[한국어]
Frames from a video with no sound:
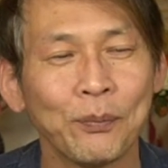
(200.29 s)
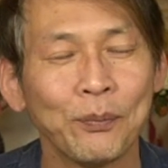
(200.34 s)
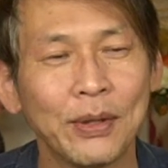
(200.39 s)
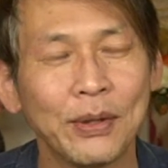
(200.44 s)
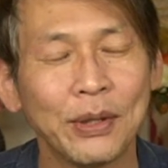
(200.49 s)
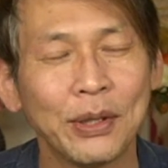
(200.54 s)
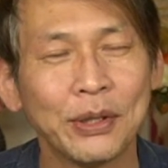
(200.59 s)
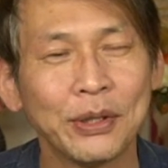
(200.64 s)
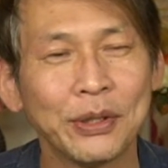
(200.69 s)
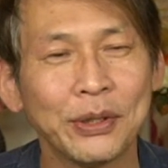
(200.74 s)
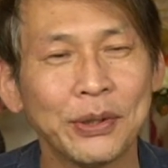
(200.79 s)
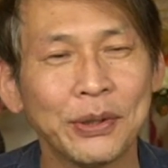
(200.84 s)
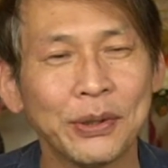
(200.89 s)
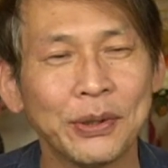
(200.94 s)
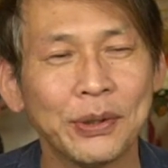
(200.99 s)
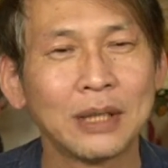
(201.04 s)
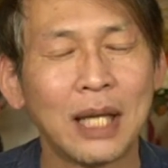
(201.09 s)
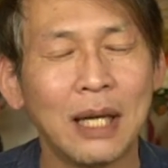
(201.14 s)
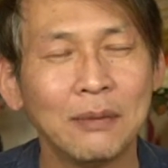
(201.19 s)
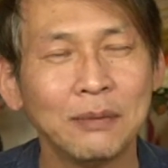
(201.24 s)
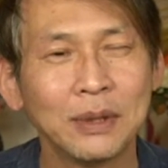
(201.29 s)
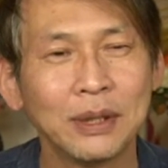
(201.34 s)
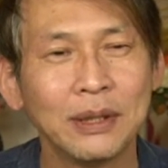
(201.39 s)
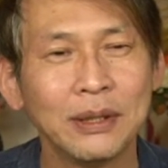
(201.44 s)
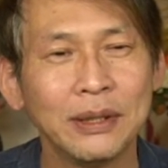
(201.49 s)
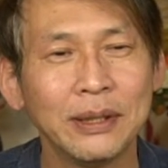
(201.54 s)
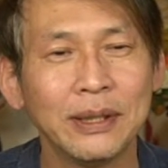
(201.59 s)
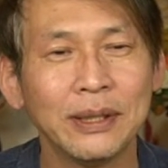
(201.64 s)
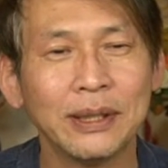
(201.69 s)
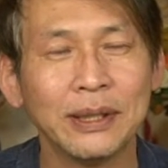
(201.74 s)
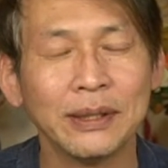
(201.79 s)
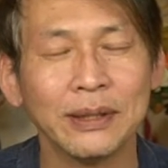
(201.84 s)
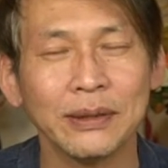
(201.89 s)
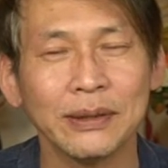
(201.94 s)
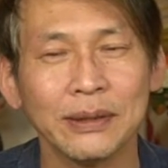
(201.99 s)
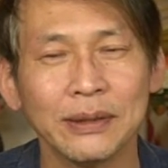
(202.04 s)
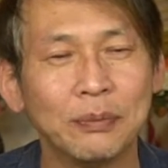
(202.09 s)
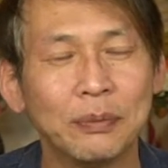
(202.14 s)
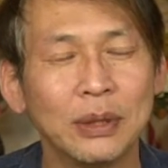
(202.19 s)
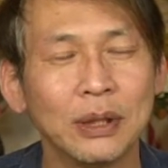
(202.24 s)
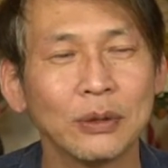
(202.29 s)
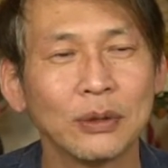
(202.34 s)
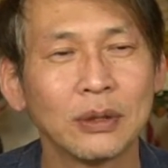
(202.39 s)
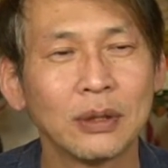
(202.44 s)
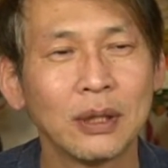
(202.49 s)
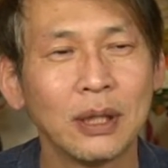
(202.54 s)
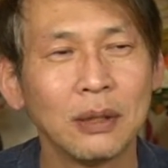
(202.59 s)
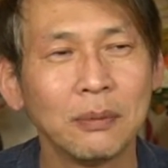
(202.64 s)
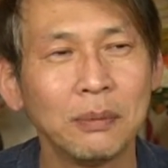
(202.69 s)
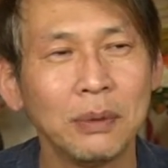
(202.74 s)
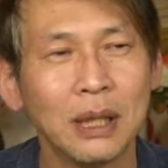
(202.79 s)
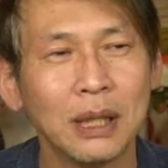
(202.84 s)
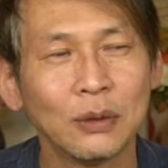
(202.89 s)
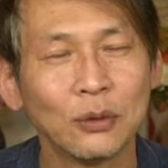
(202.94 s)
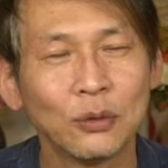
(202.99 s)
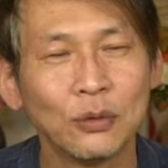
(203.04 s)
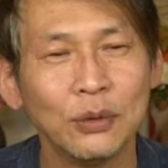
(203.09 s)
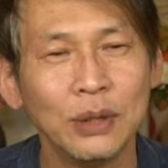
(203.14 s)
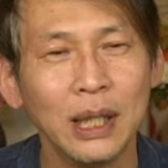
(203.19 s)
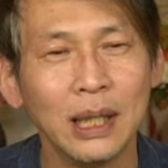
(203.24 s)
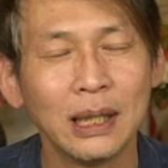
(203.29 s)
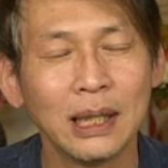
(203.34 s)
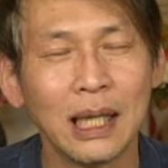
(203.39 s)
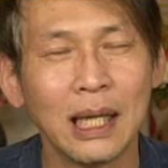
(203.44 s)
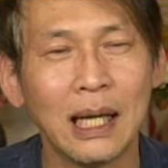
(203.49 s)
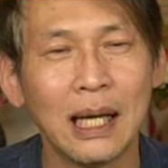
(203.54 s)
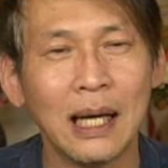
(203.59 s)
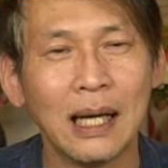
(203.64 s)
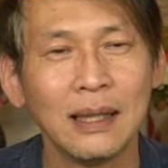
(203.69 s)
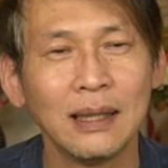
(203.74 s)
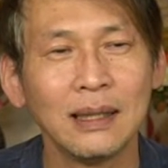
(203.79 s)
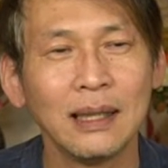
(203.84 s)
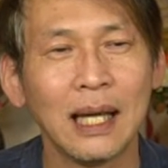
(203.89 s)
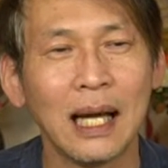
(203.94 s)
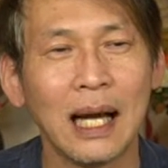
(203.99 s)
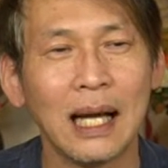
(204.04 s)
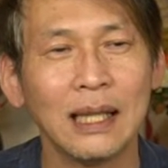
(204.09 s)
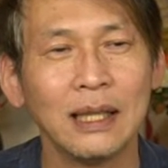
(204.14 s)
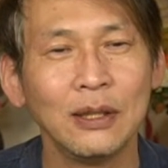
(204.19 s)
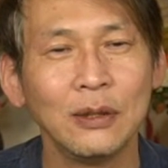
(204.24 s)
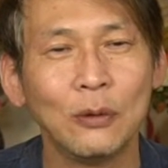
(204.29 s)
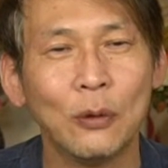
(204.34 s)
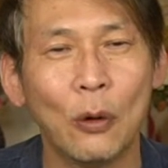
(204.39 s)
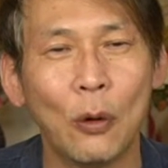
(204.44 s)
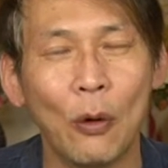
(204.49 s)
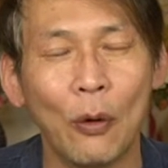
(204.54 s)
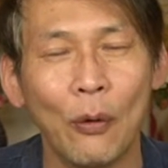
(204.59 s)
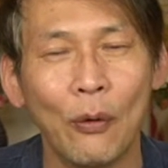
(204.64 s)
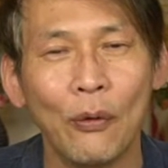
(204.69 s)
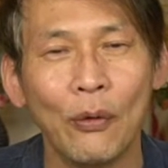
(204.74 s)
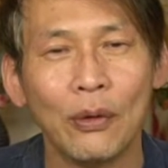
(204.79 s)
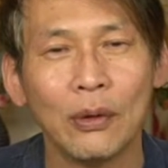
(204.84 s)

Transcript: 그래서 참선은 뭐 특별한 수행자가 하는 게 아니고